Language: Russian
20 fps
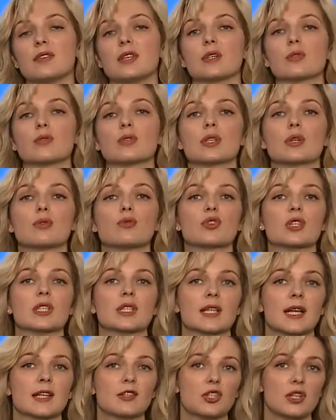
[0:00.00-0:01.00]
вируса
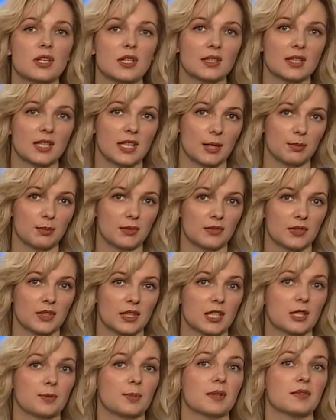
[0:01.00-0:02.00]
ужесточили
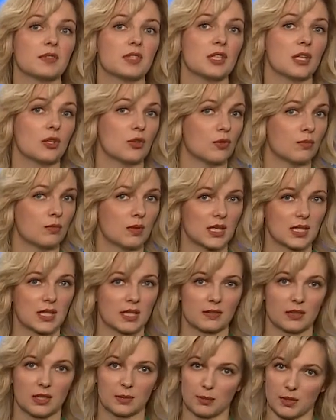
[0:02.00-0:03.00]
требования к проведению
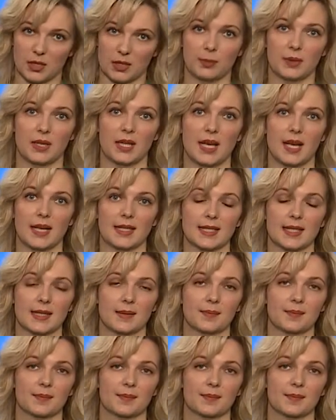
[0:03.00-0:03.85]
массовых мероприятий.